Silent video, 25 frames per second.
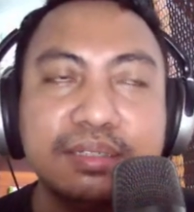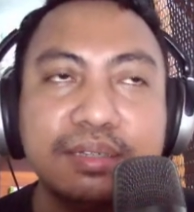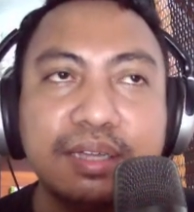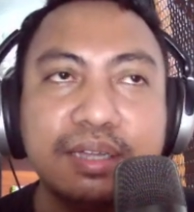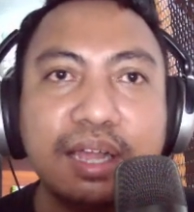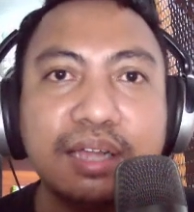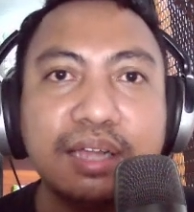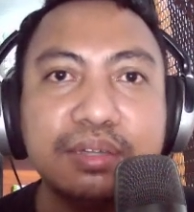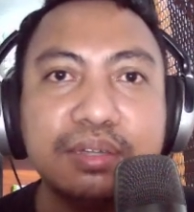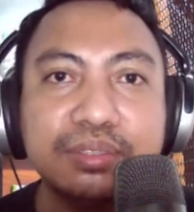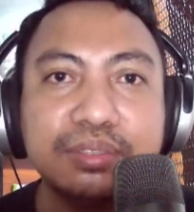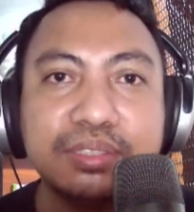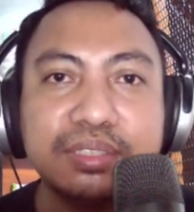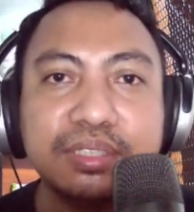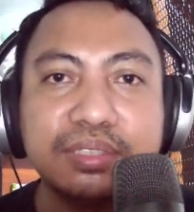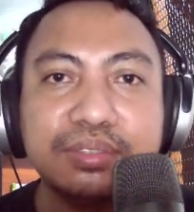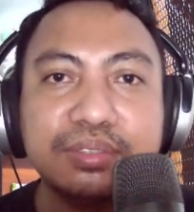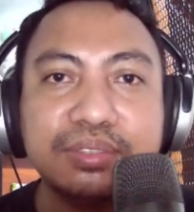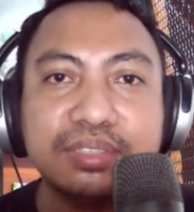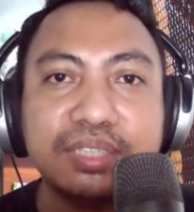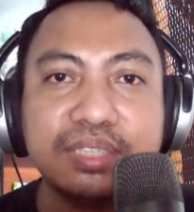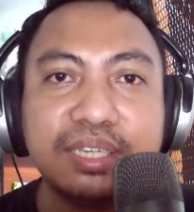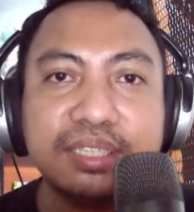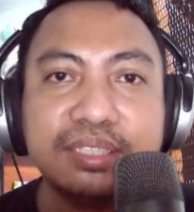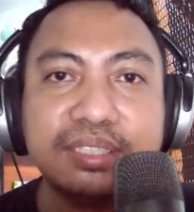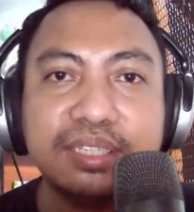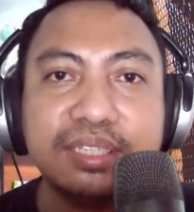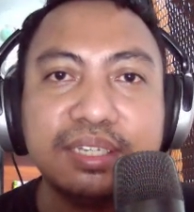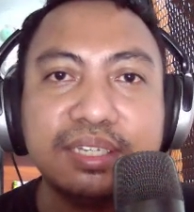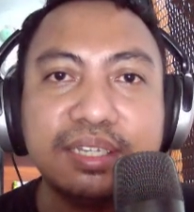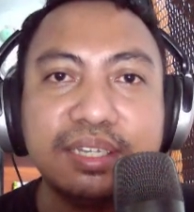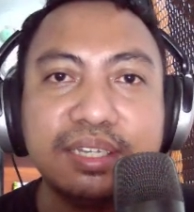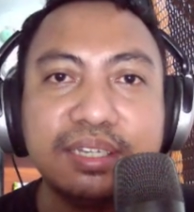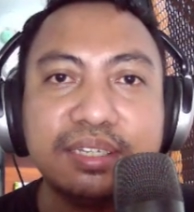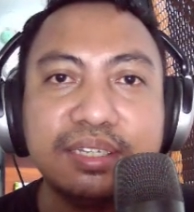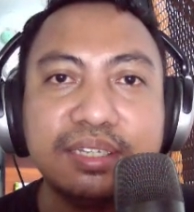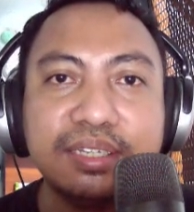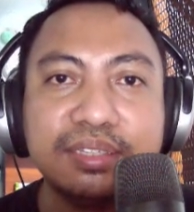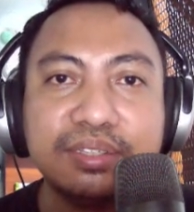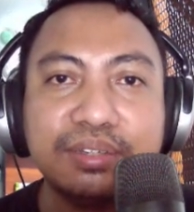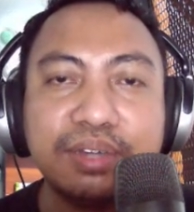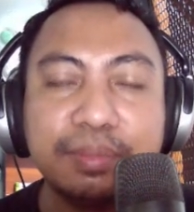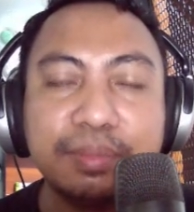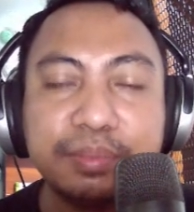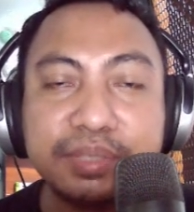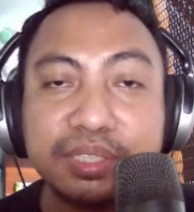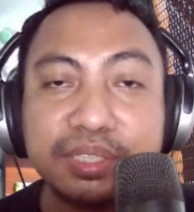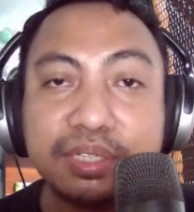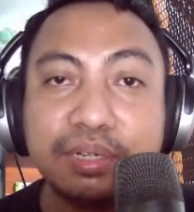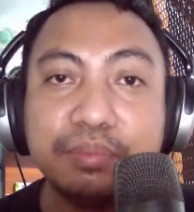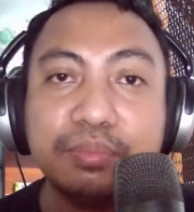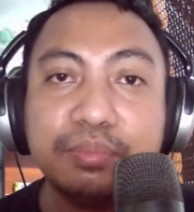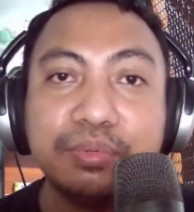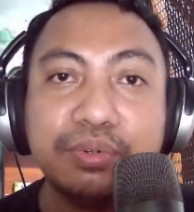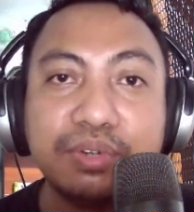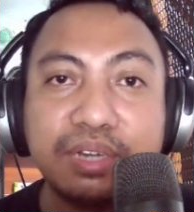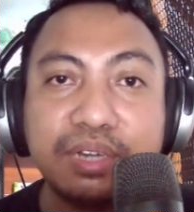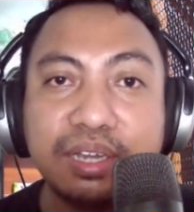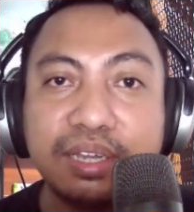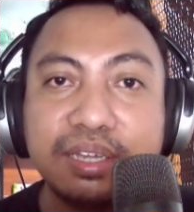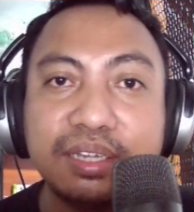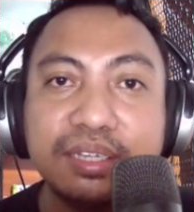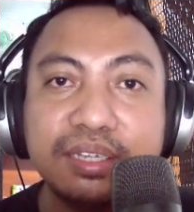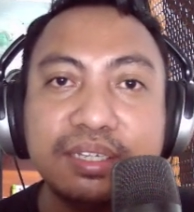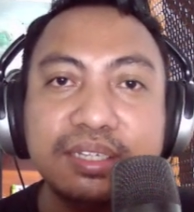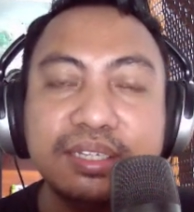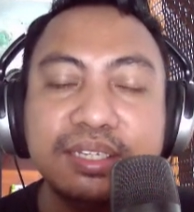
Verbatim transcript: hangus gitu saja ya atau nggak bisa kebuka.